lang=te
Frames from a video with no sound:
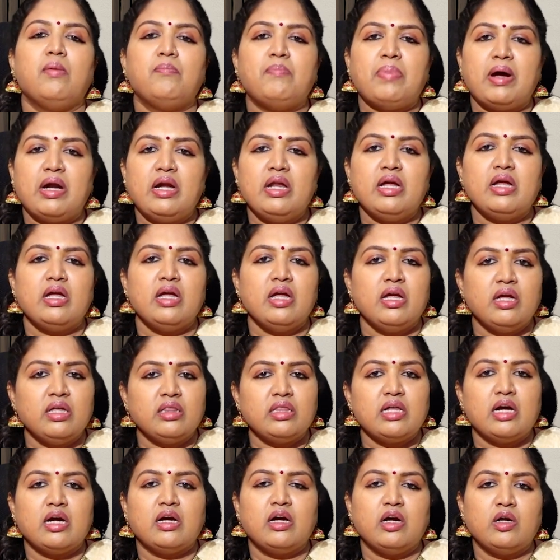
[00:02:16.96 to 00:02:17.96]
పనికి
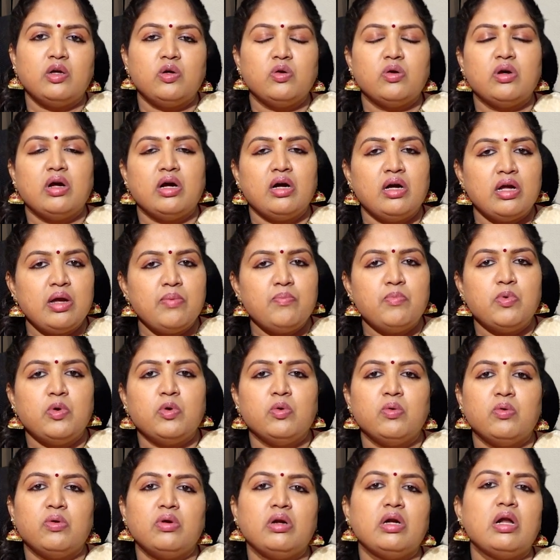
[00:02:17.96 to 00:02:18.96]
తగ్గట్టుగా ఇప్పుడు
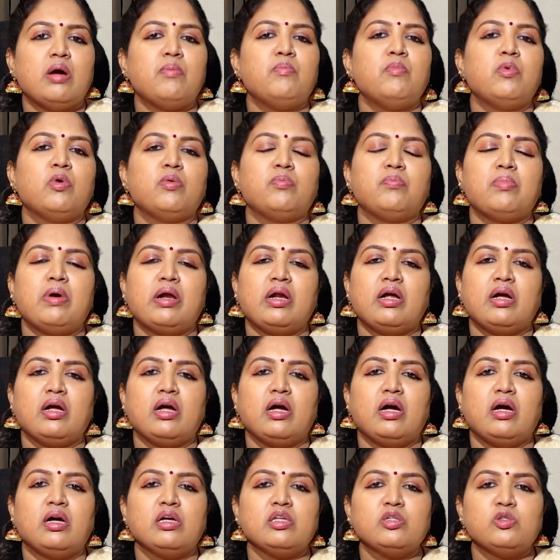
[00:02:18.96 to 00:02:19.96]
డబ్బు
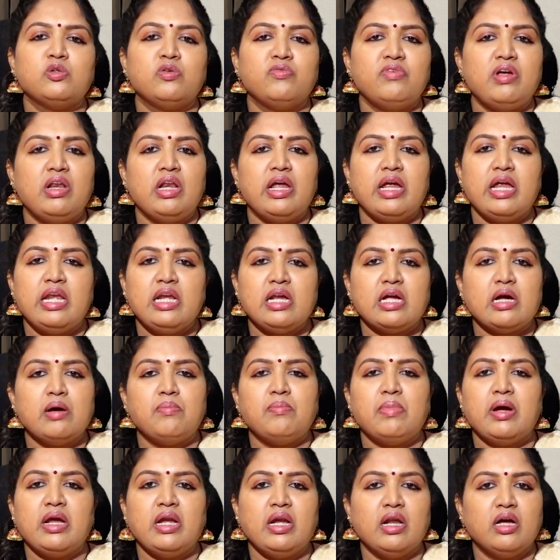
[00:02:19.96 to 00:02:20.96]
పరంగా సో వీళ్ళ ఇన్కమ్
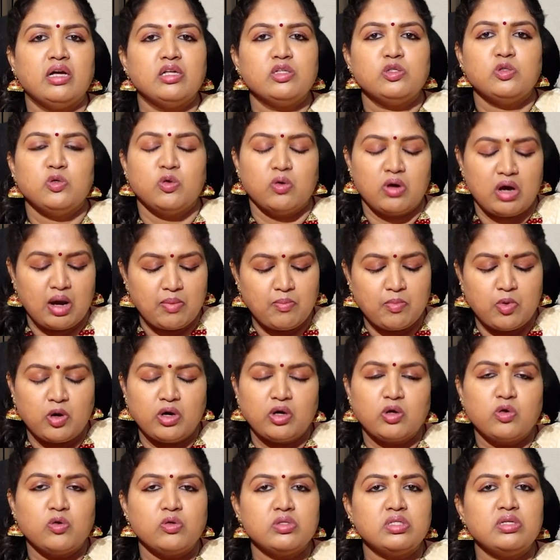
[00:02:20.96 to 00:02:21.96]
అయినా సో అమౌంట్
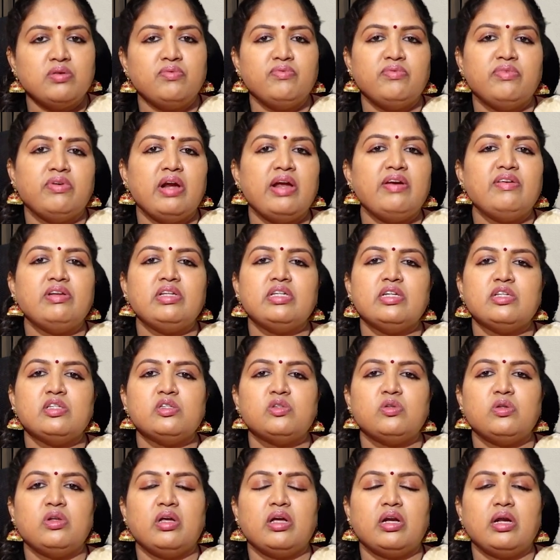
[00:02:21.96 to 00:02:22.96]
కోసం వెయిట్
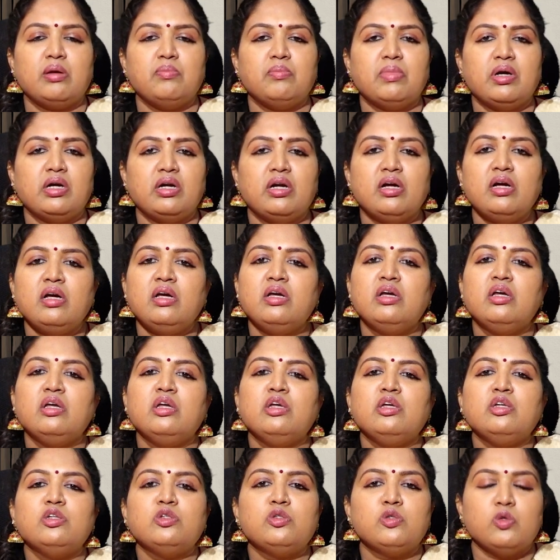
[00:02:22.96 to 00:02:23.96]
చేస్తున్నారనమాట
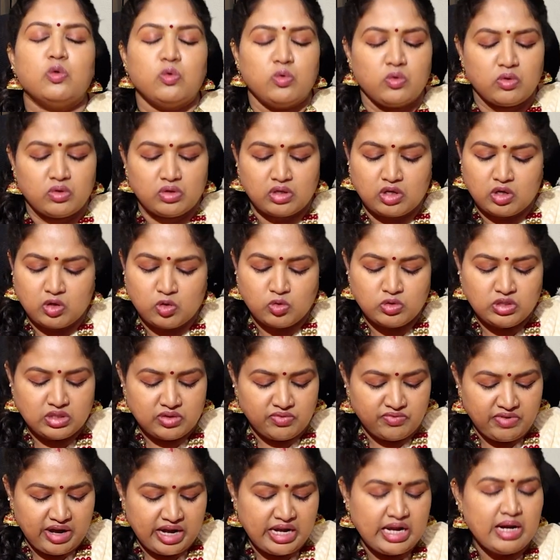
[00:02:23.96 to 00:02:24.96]
సో కొంచెం
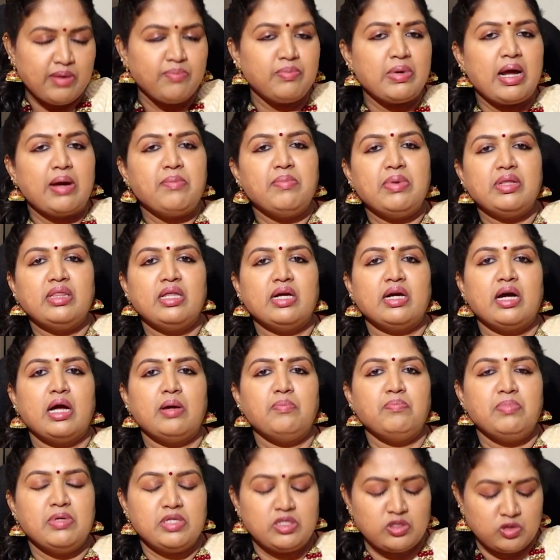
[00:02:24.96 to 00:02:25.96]
వెయిటింగ్ టైం అయితే
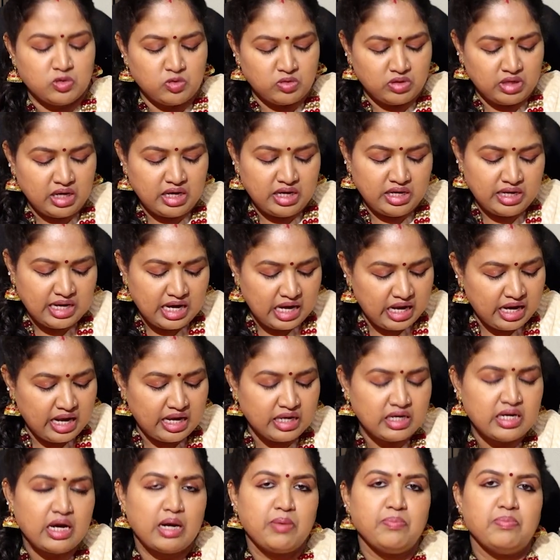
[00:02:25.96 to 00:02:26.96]
కనిపిస్తుంది డిలే
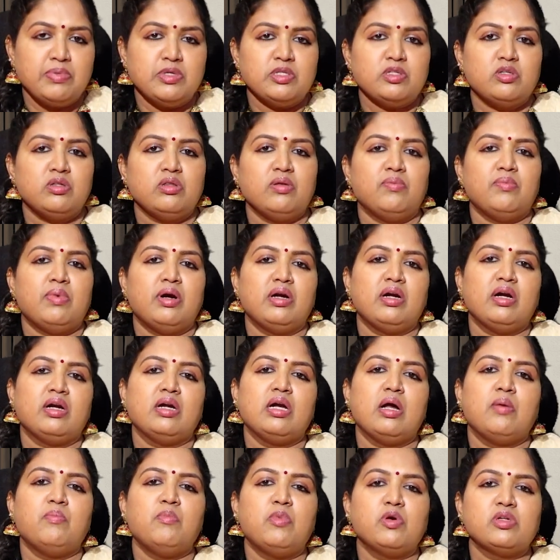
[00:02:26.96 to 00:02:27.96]
కనిపిస్తుంది అనమాట
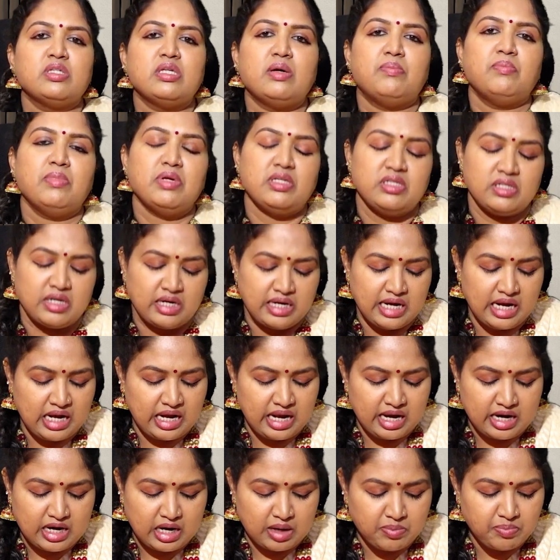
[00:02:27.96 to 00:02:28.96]
డబ్బుకు సంబంధించిన డిలే
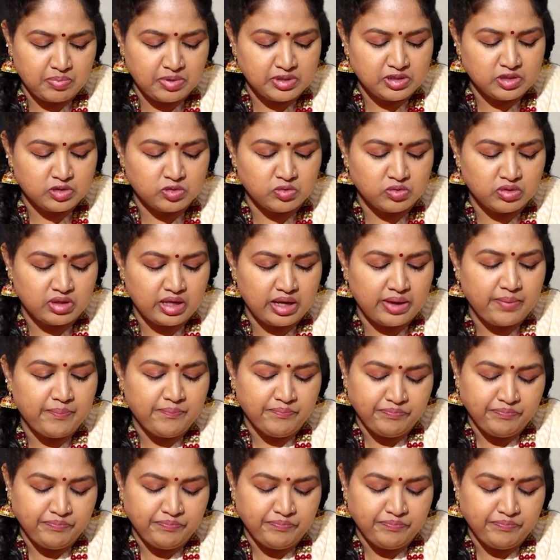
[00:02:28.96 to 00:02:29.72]
కనిపిస్తుంది